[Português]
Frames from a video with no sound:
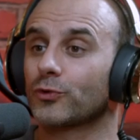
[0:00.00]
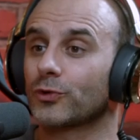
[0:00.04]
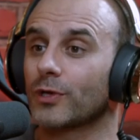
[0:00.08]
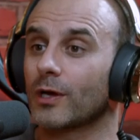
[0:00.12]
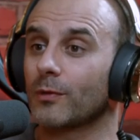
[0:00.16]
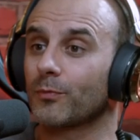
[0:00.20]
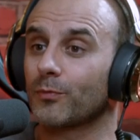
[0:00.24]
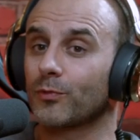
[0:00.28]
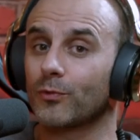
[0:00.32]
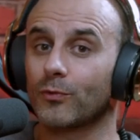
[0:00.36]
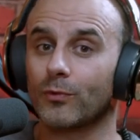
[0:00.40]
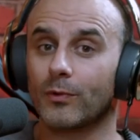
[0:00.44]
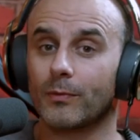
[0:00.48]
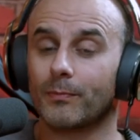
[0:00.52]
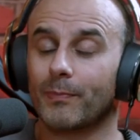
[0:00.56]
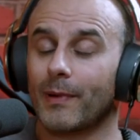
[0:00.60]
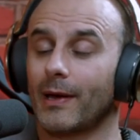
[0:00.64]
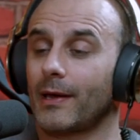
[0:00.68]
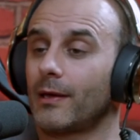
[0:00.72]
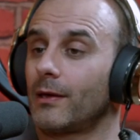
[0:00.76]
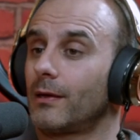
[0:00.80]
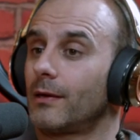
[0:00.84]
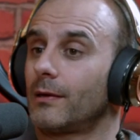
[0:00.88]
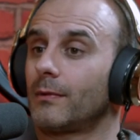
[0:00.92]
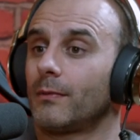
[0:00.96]
tempo, pá,
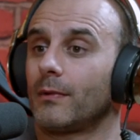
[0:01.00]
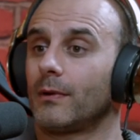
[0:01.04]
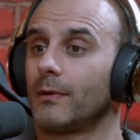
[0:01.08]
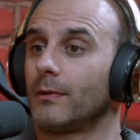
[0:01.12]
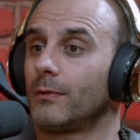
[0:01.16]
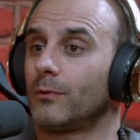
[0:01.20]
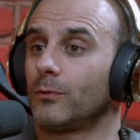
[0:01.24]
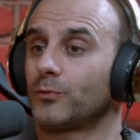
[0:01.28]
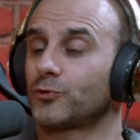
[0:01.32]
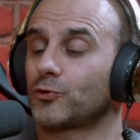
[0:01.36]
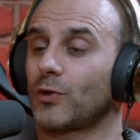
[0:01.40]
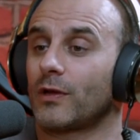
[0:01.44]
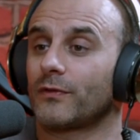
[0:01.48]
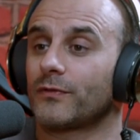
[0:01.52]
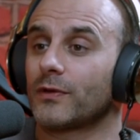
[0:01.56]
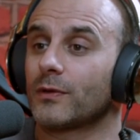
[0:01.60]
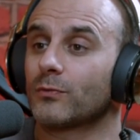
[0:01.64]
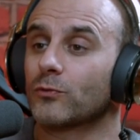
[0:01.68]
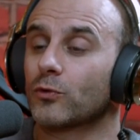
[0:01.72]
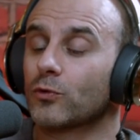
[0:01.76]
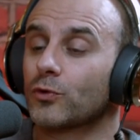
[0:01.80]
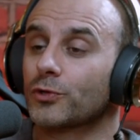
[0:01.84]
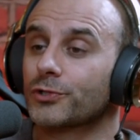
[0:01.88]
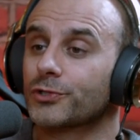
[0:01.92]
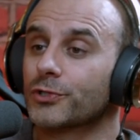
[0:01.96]
é, o pessoal via-me
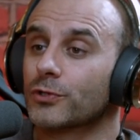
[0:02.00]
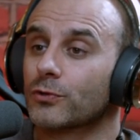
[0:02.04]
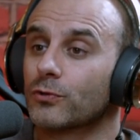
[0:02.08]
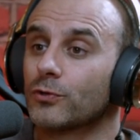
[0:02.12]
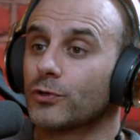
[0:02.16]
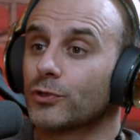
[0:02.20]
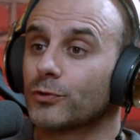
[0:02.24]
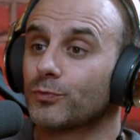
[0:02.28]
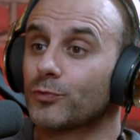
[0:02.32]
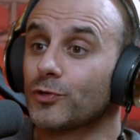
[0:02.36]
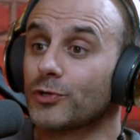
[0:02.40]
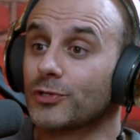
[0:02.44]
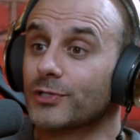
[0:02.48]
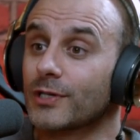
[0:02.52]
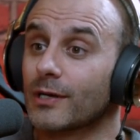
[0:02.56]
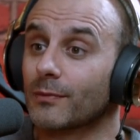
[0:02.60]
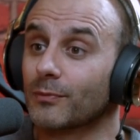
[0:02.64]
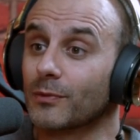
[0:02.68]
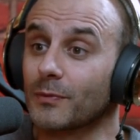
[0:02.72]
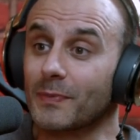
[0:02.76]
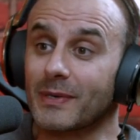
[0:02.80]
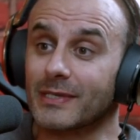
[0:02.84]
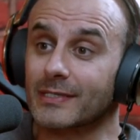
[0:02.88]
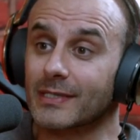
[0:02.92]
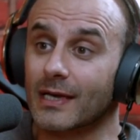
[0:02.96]
no curto-circuito, por
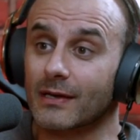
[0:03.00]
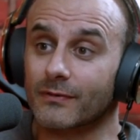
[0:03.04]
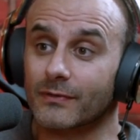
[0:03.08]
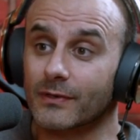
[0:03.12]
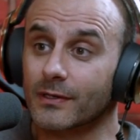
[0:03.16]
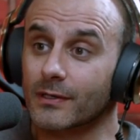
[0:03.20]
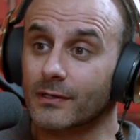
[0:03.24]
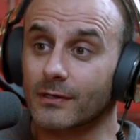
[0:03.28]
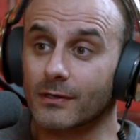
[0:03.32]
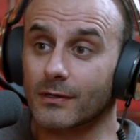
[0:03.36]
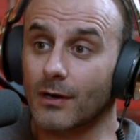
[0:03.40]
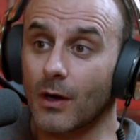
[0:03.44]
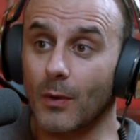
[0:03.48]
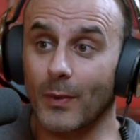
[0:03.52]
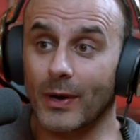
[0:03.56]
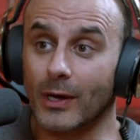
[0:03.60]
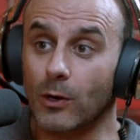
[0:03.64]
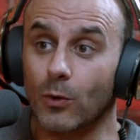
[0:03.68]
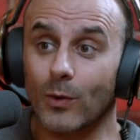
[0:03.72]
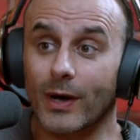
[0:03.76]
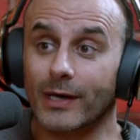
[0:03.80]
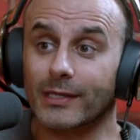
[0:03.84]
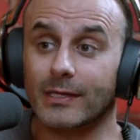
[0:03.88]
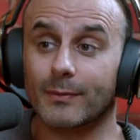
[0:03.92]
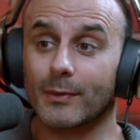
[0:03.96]
exemplo, e pensava que eu era
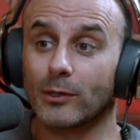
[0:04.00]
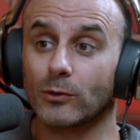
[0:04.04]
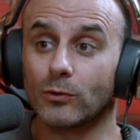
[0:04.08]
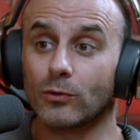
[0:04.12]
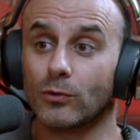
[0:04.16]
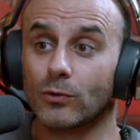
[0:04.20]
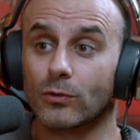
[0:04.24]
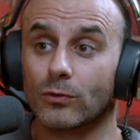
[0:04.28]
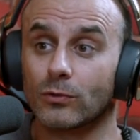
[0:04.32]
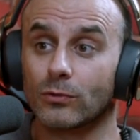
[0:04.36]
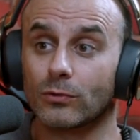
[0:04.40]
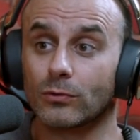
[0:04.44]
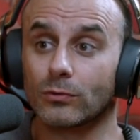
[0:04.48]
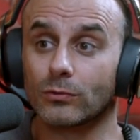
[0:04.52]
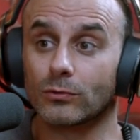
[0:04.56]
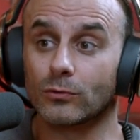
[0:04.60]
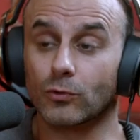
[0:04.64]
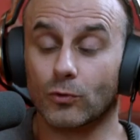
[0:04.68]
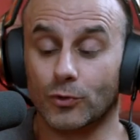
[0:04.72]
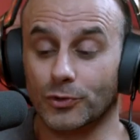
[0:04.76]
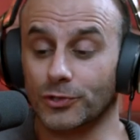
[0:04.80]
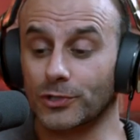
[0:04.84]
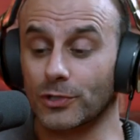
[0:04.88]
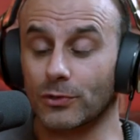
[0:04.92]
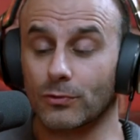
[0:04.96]
o ganda maluco do
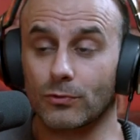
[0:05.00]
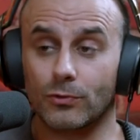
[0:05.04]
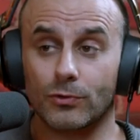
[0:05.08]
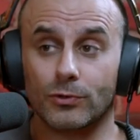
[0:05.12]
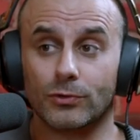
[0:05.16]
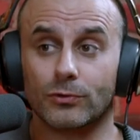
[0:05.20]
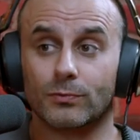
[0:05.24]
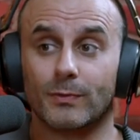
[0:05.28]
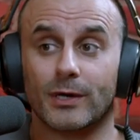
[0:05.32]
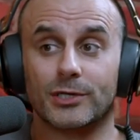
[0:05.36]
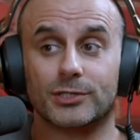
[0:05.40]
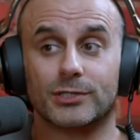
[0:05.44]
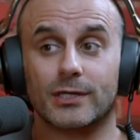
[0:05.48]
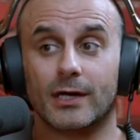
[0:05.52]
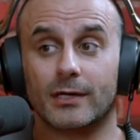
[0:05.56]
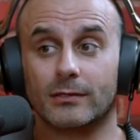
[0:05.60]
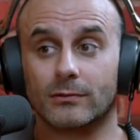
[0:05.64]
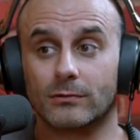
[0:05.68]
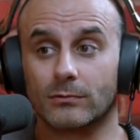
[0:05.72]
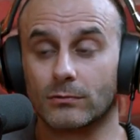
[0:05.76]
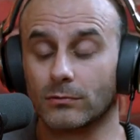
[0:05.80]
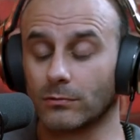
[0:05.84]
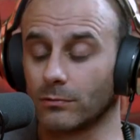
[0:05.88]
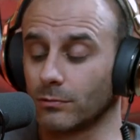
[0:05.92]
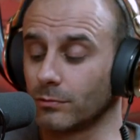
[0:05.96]
curto-circuito, mais
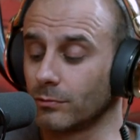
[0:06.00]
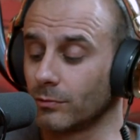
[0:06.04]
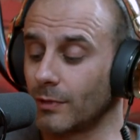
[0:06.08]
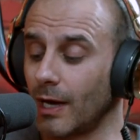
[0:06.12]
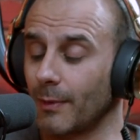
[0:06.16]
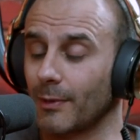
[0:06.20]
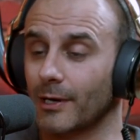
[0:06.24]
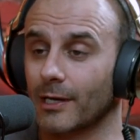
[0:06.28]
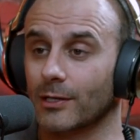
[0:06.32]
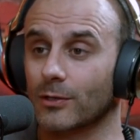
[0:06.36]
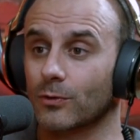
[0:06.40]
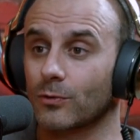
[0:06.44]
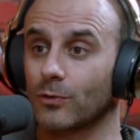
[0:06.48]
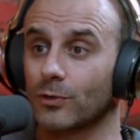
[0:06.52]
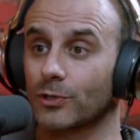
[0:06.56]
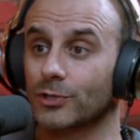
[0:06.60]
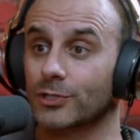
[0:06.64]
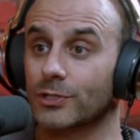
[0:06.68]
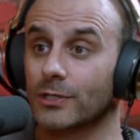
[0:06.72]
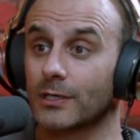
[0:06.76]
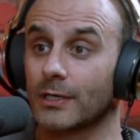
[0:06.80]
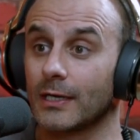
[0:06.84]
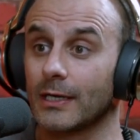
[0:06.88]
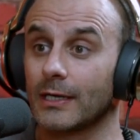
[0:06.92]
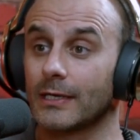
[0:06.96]
tarde do, do Cabaré da
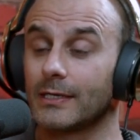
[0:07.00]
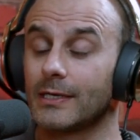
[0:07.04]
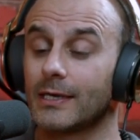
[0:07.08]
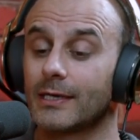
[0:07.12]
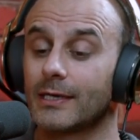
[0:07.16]
Coxa, e